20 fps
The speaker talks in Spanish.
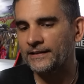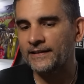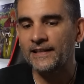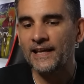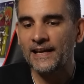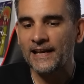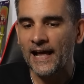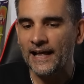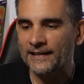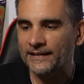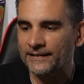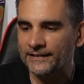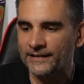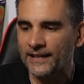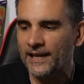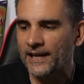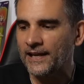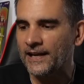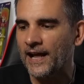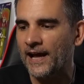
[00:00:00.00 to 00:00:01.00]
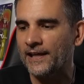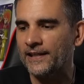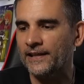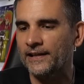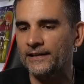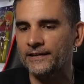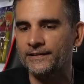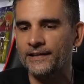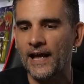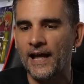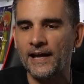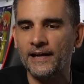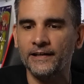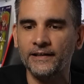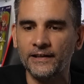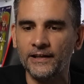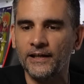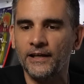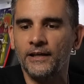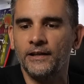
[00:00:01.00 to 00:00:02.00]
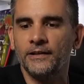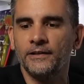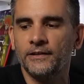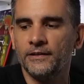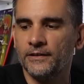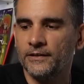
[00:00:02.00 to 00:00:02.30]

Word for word: delantera del tanque